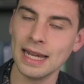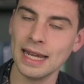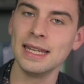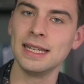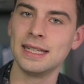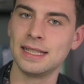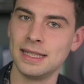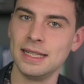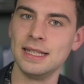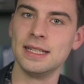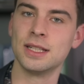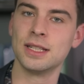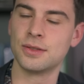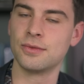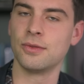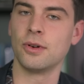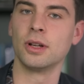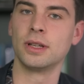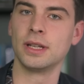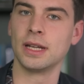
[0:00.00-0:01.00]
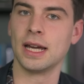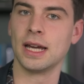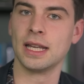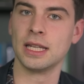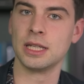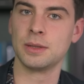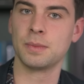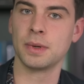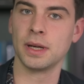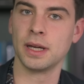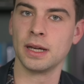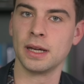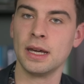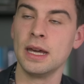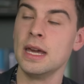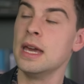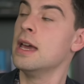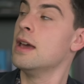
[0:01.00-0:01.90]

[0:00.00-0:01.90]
ich dieses Wort hier gar nicht bringen.